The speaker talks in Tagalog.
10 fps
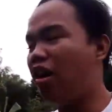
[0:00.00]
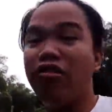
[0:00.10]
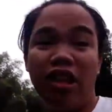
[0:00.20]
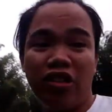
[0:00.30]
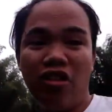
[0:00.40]
mga
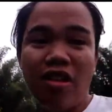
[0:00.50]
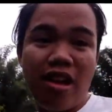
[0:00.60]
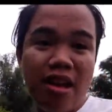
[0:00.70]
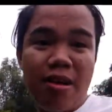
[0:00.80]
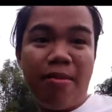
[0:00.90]
tao nito.
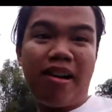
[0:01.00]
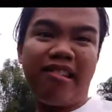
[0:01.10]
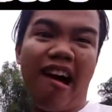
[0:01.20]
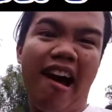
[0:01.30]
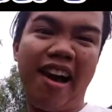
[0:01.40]

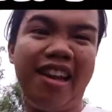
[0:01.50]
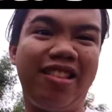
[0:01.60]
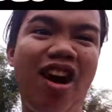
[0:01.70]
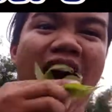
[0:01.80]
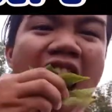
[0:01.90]
Mga tangkay
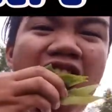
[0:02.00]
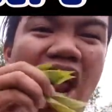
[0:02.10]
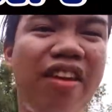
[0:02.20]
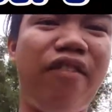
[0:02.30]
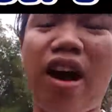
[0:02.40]
dito.
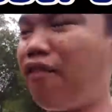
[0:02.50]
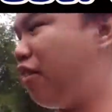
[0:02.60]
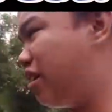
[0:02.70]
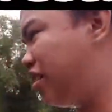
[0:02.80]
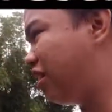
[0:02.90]
Ah,
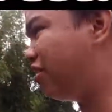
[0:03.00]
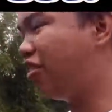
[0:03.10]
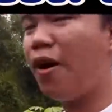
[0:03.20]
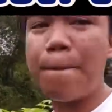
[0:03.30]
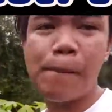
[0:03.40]
napaka-fresh
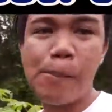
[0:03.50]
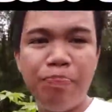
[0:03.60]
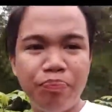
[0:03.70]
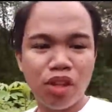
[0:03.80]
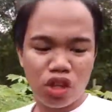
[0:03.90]
nito, no?
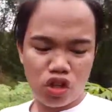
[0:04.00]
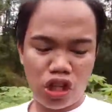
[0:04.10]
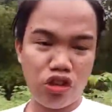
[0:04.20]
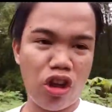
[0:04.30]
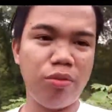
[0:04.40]
So,
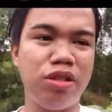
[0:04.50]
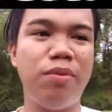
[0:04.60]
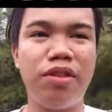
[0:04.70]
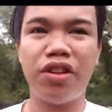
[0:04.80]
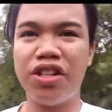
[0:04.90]
dito yung kami
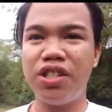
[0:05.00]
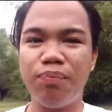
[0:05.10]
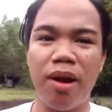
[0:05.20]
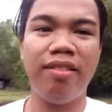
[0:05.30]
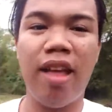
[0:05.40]
sa third
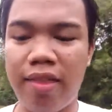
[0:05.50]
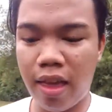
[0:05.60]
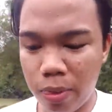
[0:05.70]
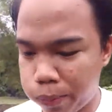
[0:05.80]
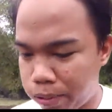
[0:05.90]
spot
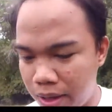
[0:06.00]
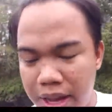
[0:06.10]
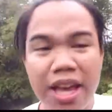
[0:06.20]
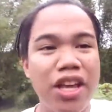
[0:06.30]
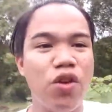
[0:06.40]
natin.
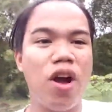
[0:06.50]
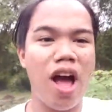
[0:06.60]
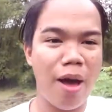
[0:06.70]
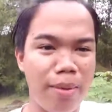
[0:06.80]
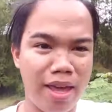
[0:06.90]
Yung
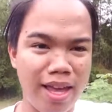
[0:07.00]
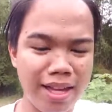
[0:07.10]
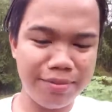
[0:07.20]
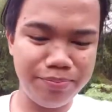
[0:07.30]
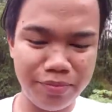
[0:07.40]

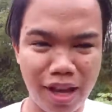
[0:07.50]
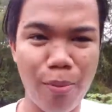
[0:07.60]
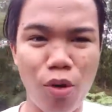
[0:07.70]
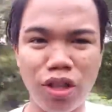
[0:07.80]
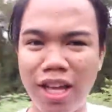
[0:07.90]
aming
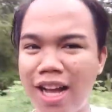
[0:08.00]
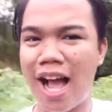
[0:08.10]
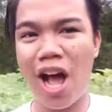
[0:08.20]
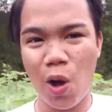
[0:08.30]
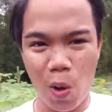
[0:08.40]
kamoting
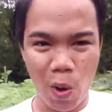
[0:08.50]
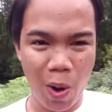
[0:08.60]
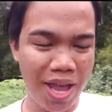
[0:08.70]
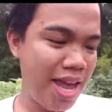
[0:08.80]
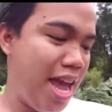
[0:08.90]

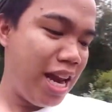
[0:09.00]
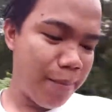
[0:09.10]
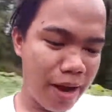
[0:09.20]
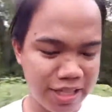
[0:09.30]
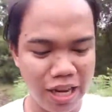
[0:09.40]
kahoy.
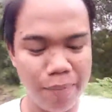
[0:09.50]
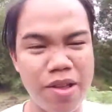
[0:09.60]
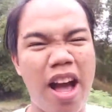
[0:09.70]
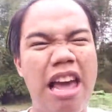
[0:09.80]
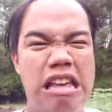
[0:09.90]

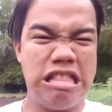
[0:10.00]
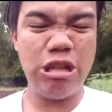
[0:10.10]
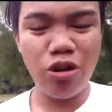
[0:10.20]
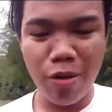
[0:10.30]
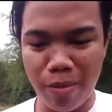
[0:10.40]
Napakasarap niyang
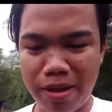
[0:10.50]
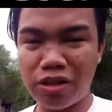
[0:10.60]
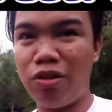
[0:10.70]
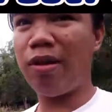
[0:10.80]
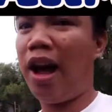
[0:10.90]
kainin. No?
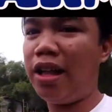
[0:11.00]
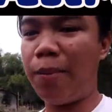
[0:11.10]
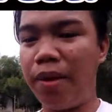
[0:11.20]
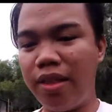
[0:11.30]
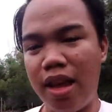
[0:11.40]
Namimiss ko nung
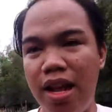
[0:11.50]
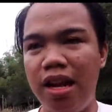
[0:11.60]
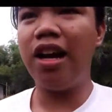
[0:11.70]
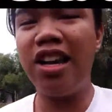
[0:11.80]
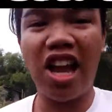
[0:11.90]
kain kapat
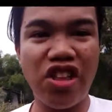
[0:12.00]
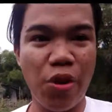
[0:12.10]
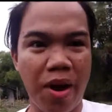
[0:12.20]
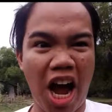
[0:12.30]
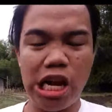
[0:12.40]
lagyan
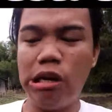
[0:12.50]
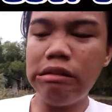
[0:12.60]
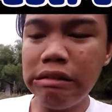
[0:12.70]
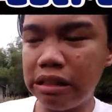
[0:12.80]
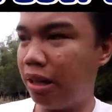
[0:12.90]
niya ng mga ano.
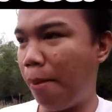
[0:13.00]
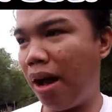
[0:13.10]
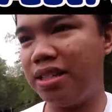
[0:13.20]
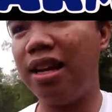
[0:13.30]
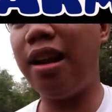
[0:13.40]
Ay,
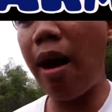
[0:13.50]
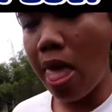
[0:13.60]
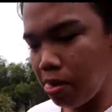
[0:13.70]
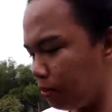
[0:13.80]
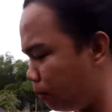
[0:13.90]
napakasarap.